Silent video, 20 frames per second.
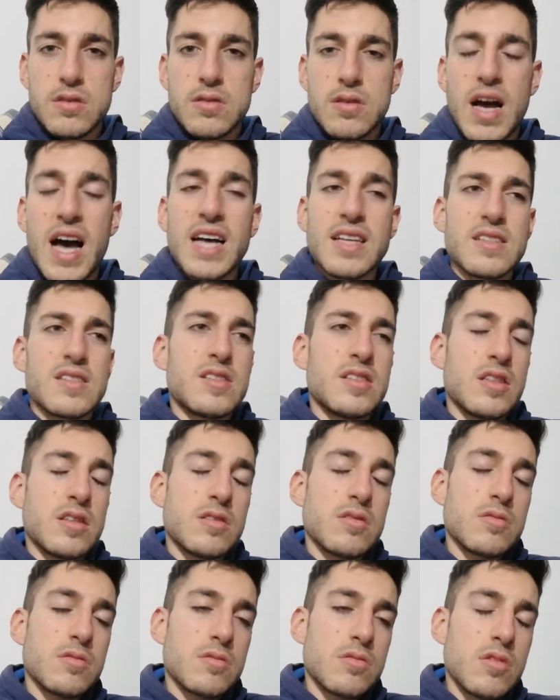anzi
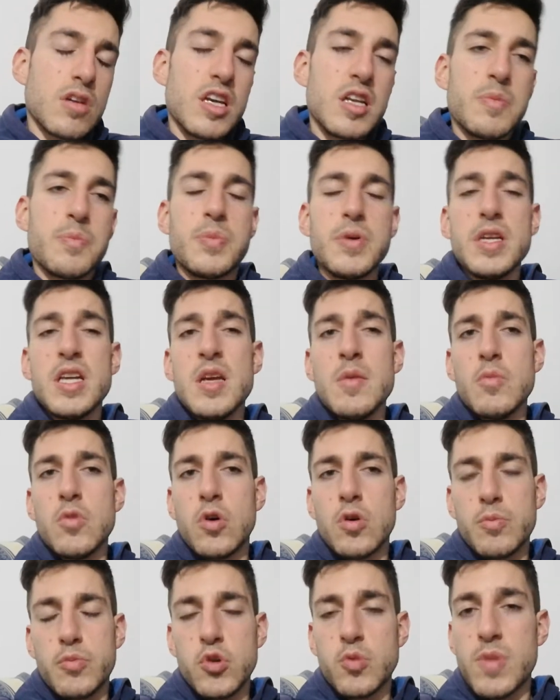il
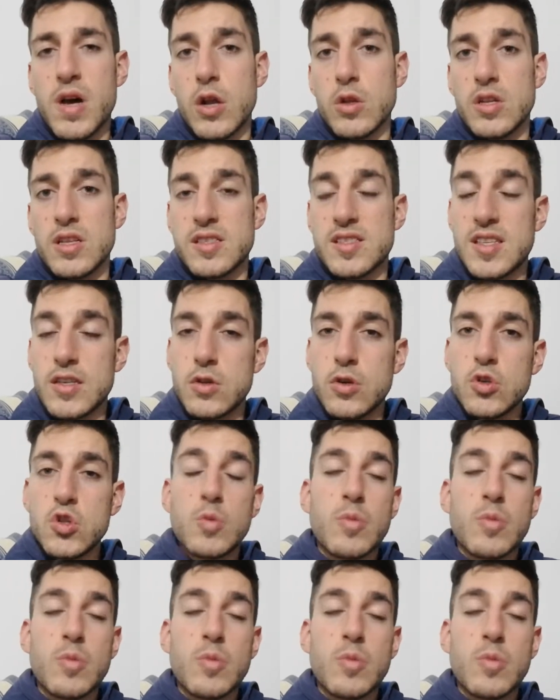primo più bello del secondo,